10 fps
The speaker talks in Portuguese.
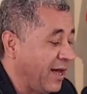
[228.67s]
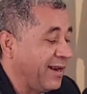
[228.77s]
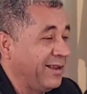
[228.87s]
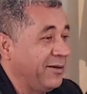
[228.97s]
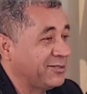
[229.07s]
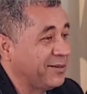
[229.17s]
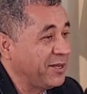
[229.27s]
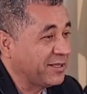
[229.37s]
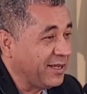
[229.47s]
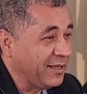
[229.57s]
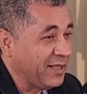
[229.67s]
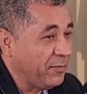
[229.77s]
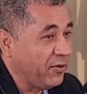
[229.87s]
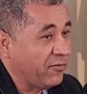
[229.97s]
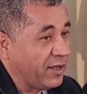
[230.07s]
A lei orçamentária está
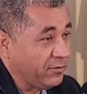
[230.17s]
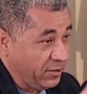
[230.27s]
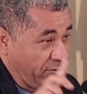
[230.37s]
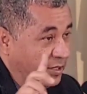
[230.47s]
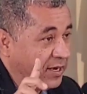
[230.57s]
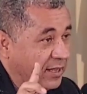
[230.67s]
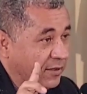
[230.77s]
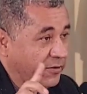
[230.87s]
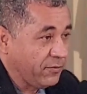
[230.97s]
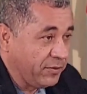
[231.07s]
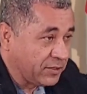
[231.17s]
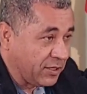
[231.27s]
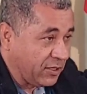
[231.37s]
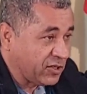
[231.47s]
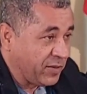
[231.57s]
aprovada, que não tem nada a ver com
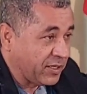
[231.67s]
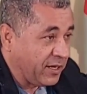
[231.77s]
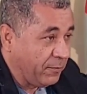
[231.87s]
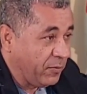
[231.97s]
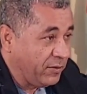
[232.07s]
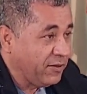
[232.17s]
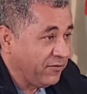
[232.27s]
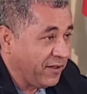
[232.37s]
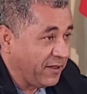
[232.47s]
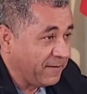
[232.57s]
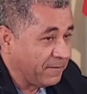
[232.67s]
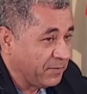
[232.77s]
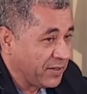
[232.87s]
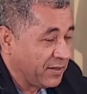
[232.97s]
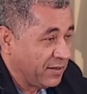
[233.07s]
isso. A lei orçamentária é para o ano que vem.
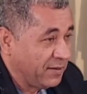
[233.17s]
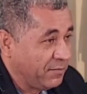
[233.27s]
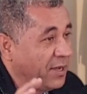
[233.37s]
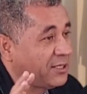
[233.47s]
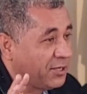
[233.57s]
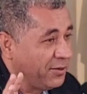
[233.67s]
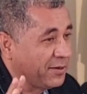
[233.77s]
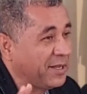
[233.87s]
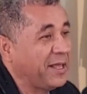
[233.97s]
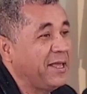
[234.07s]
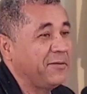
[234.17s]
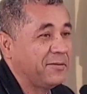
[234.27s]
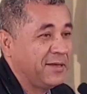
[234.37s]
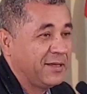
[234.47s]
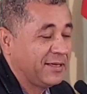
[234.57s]
Mas eu
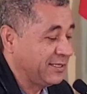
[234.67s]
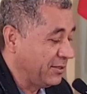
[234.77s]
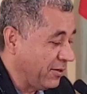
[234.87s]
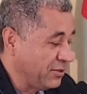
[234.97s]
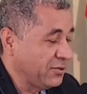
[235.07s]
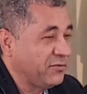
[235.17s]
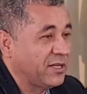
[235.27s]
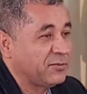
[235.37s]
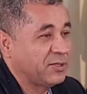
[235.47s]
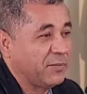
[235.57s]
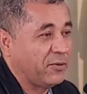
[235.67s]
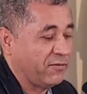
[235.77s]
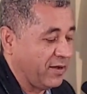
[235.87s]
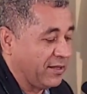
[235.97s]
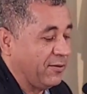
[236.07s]
creio que se nós não tivéssemos
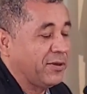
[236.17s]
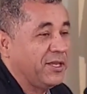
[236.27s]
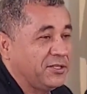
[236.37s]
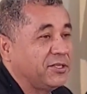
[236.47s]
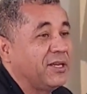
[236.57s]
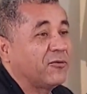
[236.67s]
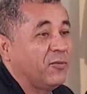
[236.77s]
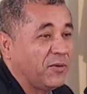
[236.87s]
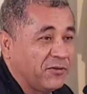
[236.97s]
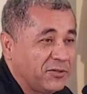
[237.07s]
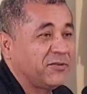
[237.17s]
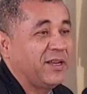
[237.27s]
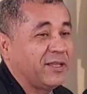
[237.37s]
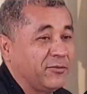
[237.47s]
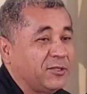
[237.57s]
aprovado, alguém diria a culpa foi dos
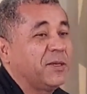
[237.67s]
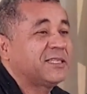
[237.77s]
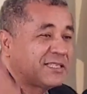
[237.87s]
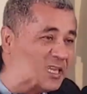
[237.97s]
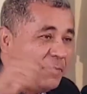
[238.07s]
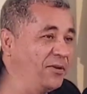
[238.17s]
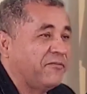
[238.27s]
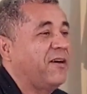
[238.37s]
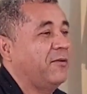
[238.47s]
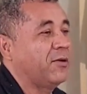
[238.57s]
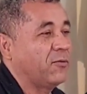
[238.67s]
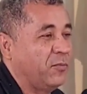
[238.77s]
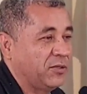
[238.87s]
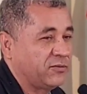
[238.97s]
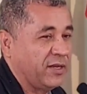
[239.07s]
vereadores, porque sempre falam que a
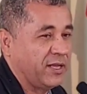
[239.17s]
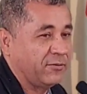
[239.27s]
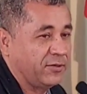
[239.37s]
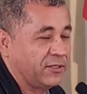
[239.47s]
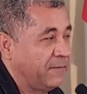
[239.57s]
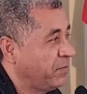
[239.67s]
culpa é dos vereadores.